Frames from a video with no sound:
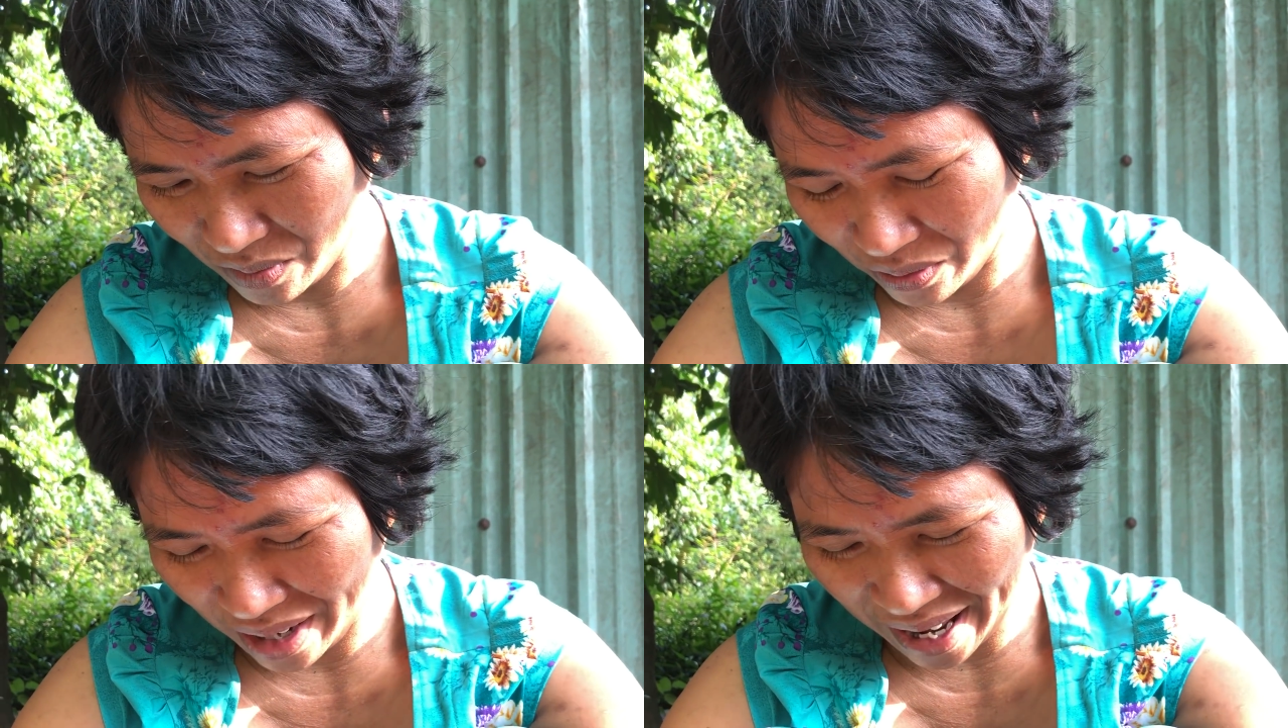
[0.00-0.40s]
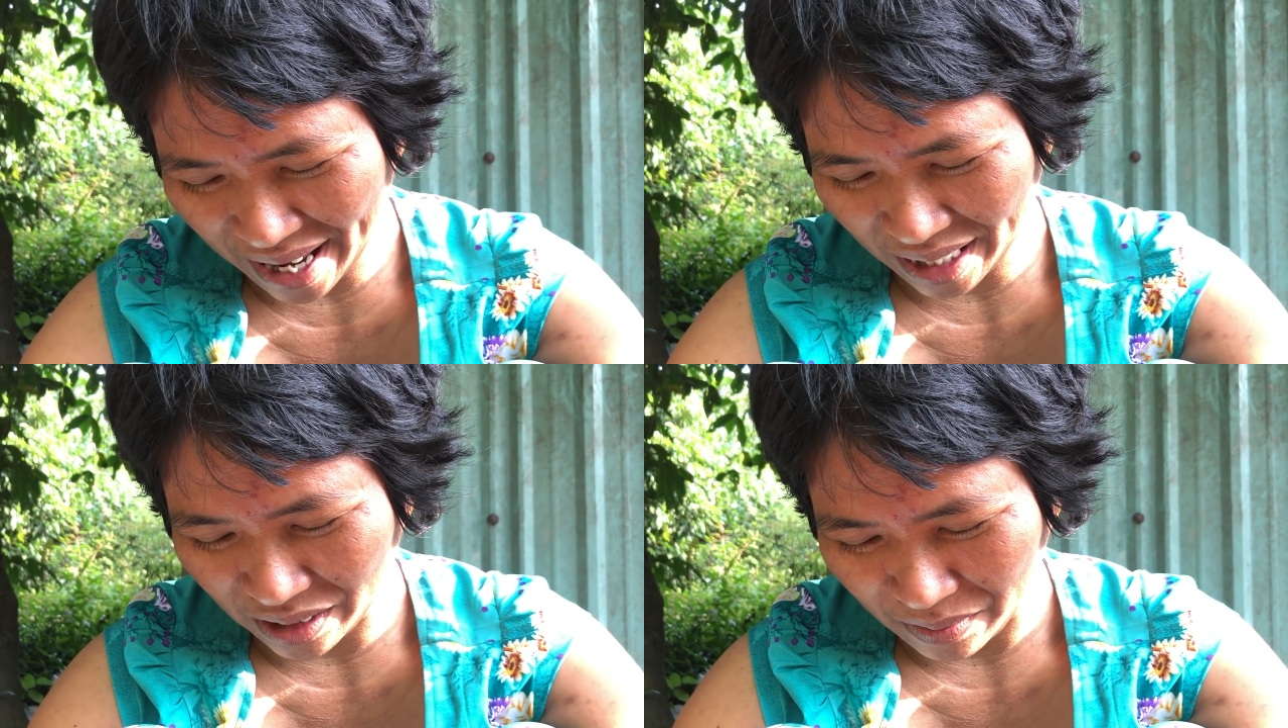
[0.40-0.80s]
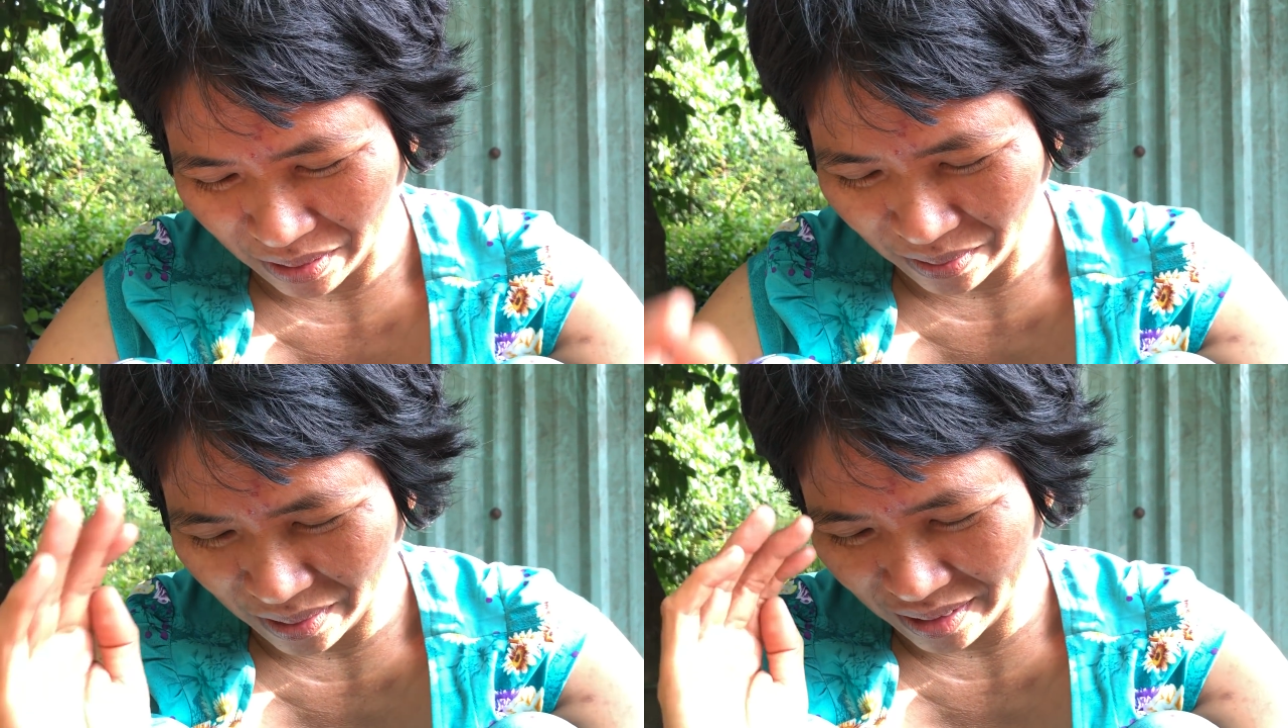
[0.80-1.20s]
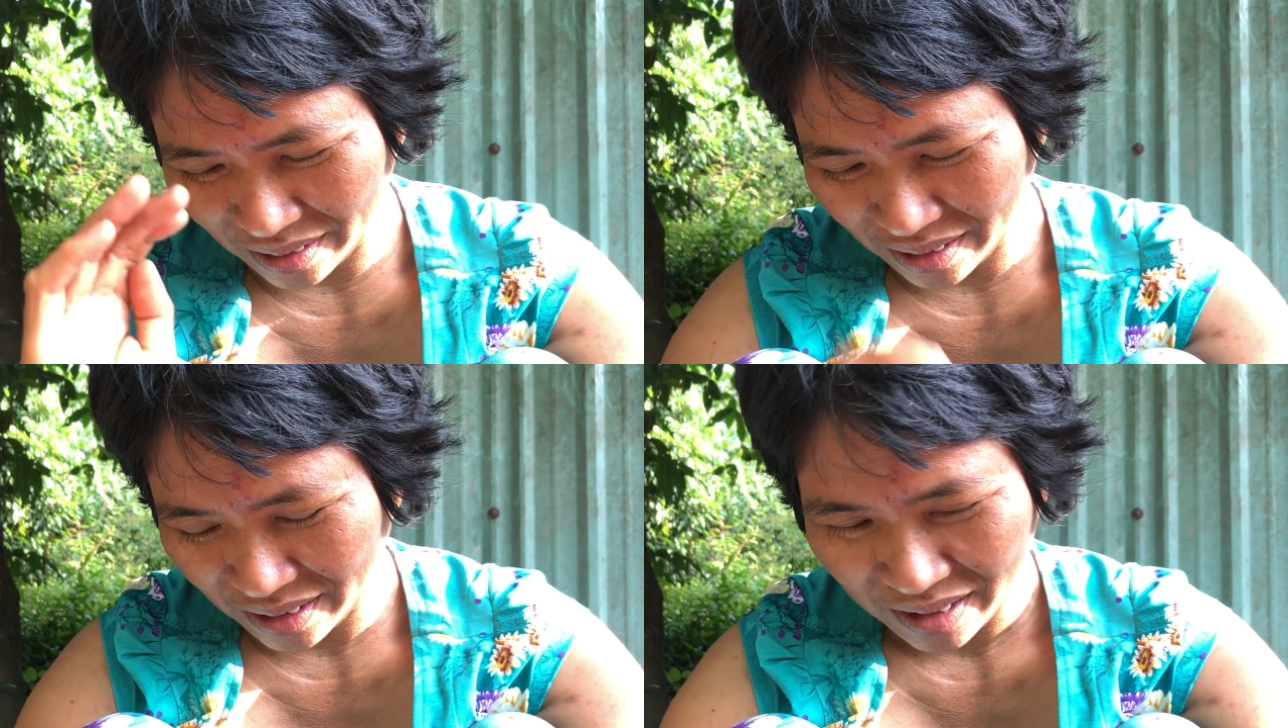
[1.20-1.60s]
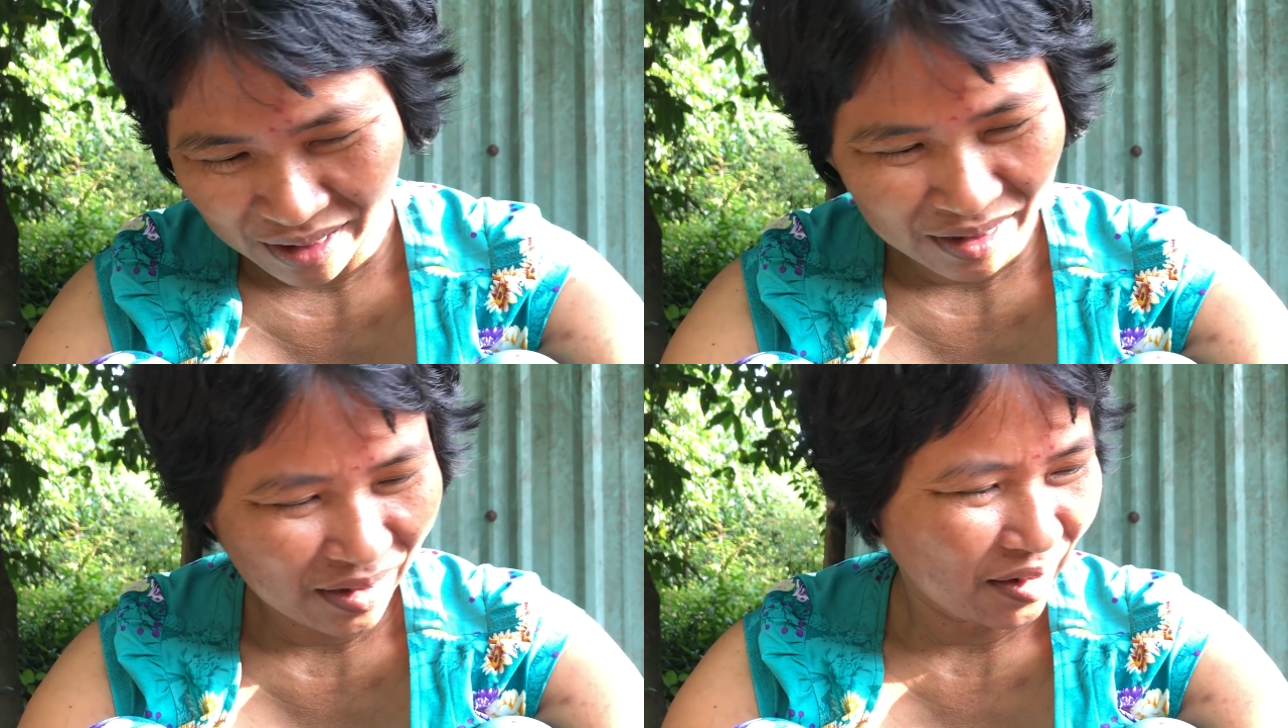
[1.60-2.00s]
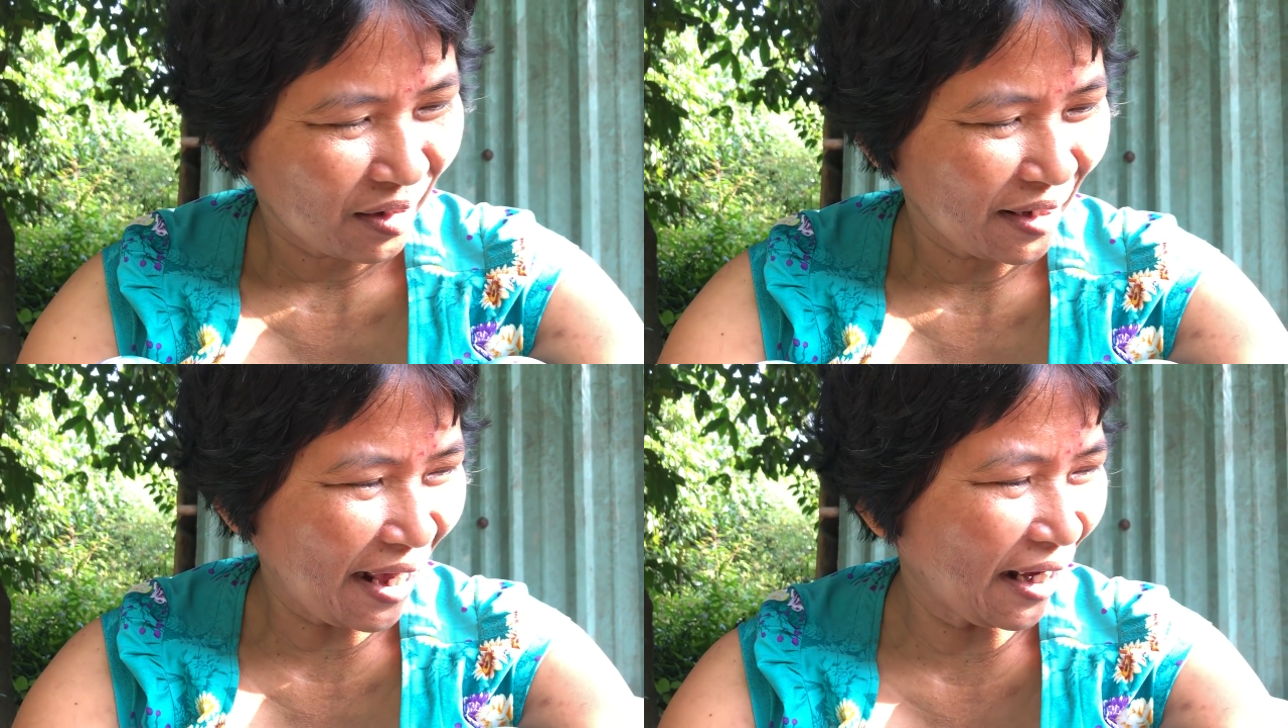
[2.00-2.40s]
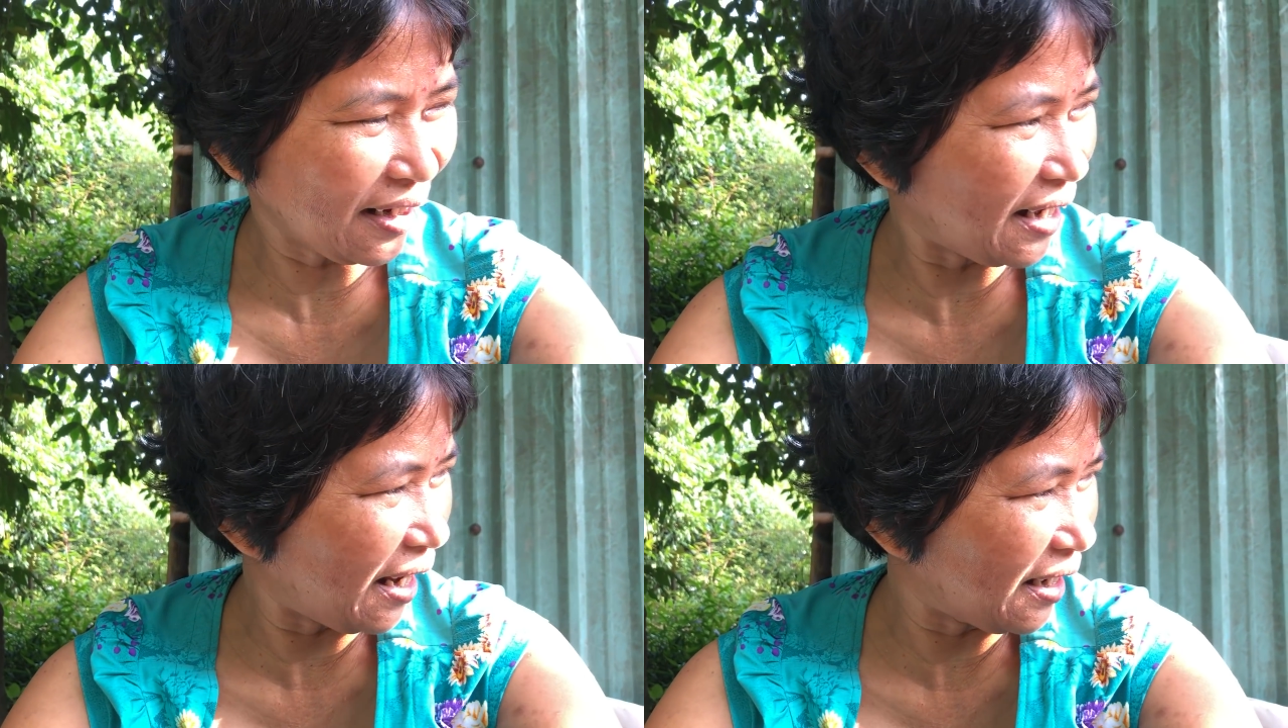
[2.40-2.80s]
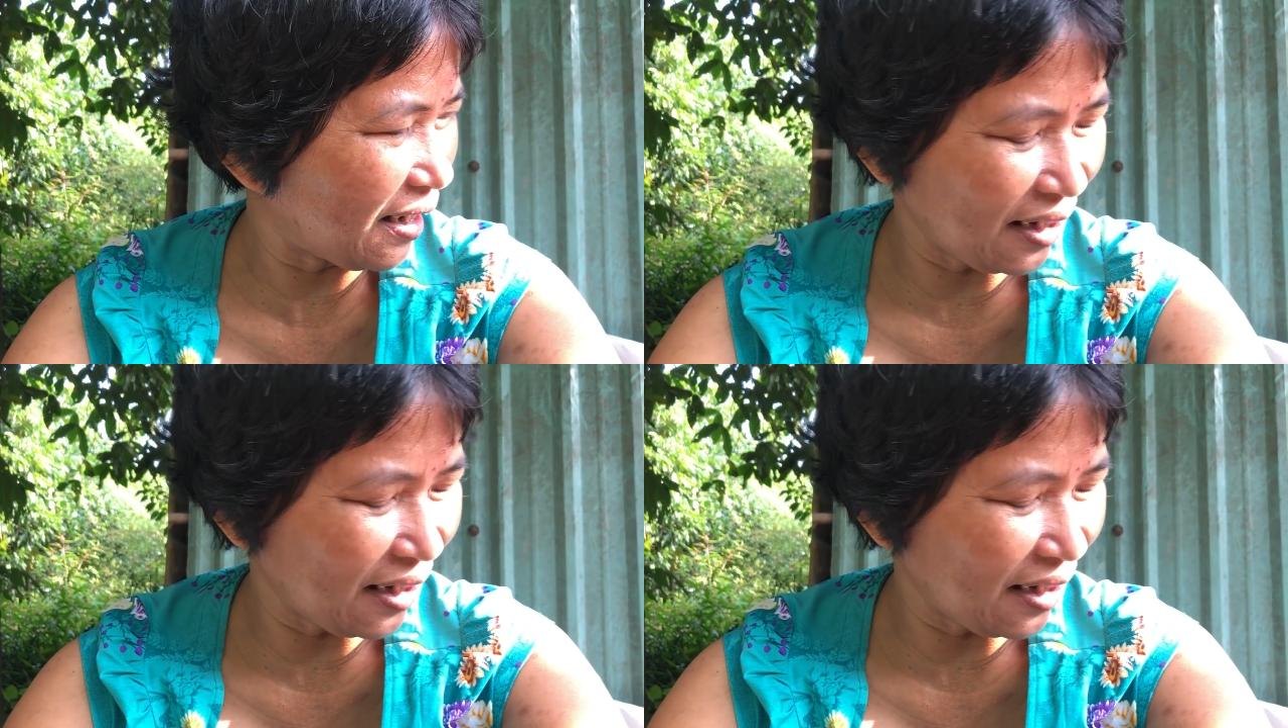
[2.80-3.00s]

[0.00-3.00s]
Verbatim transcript: màu đen rồi màu trắng trắng.